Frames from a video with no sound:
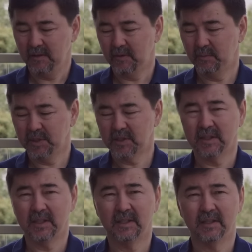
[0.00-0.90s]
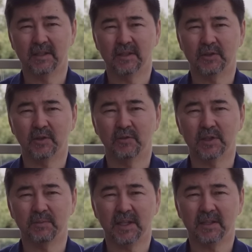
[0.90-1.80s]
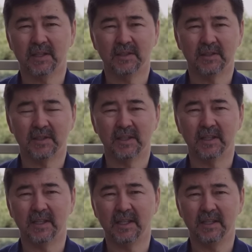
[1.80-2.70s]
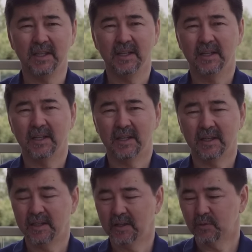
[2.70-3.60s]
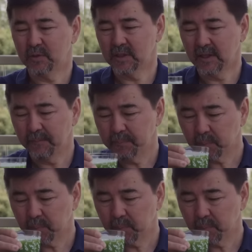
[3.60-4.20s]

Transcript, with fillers: в обычной э, соковыжималке сельдерей а, и огурцы.